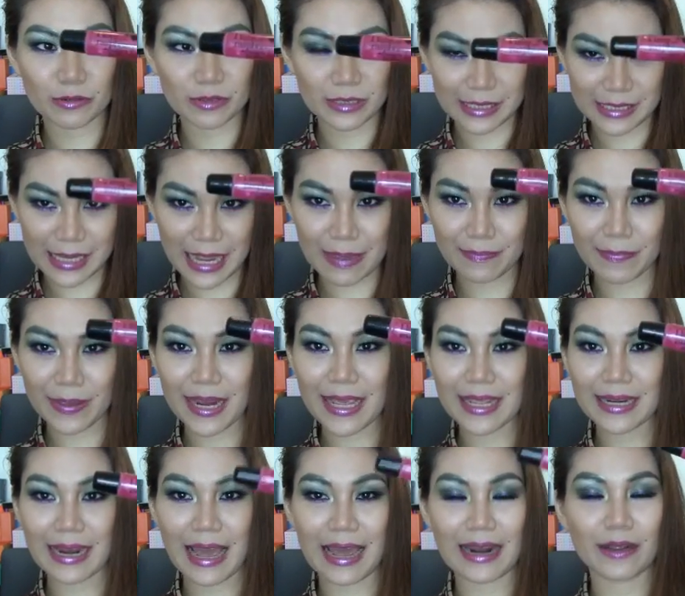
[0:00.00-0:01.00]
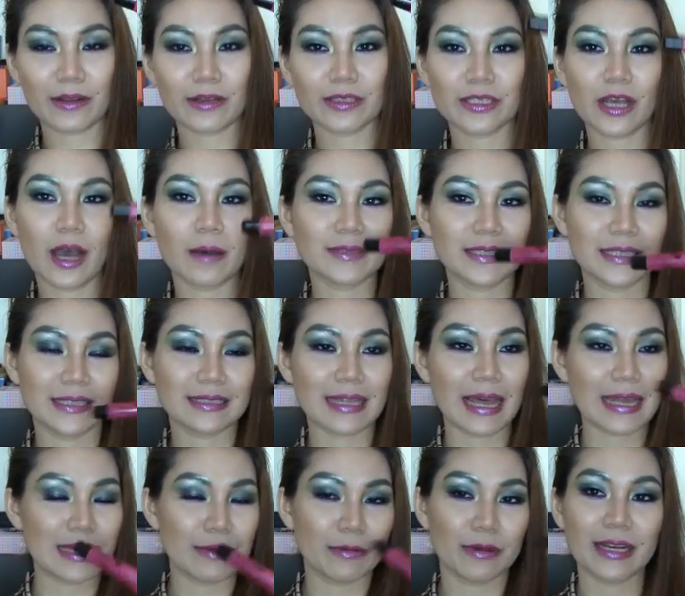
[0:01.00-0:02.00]
คงจะใช้ไปได้อีกนาน แล้วก็ชอบสีสไต
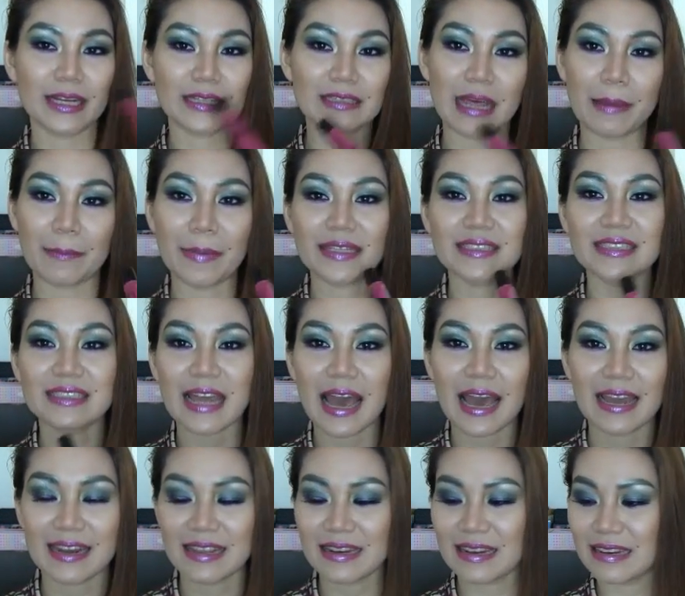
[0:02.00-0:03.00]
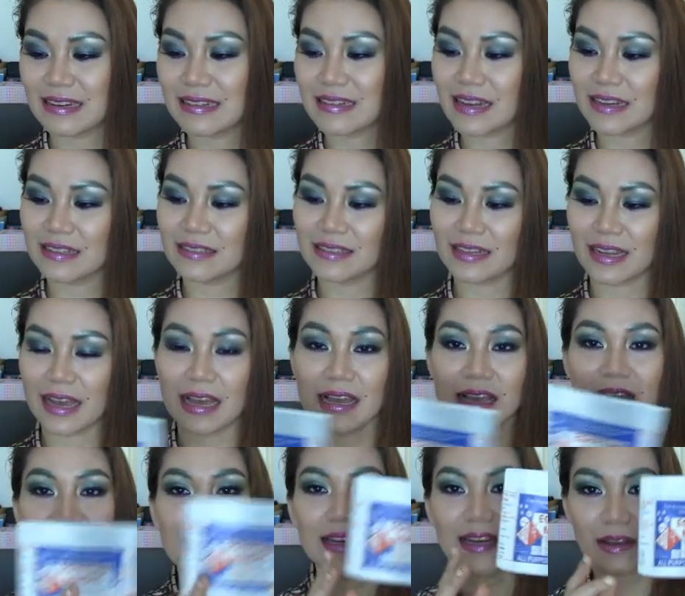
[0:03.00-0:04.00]
ล์นี้เพราะนั้นสามารถจะทาได้เรื่อยๆเลยนะคะ
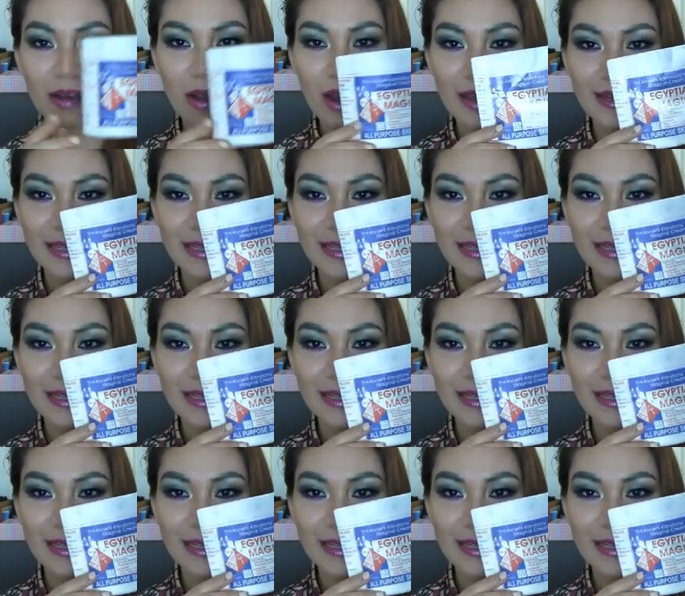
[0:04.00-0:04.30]
แล้วก็